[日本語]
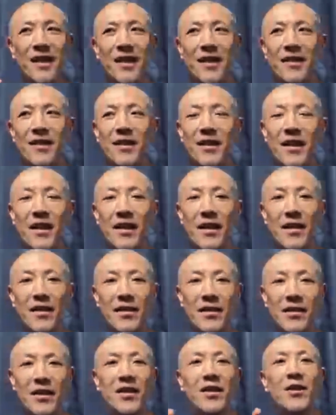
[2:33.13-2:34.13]
でなんか
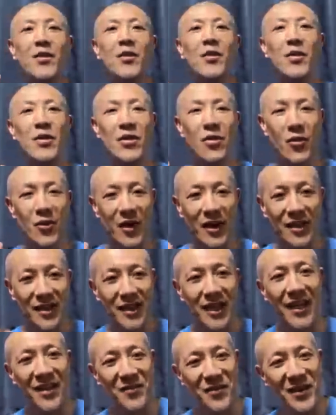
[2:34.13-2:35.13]
匂いをか
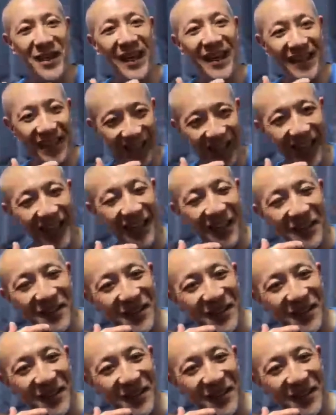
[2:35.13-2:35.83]
けたいみたいな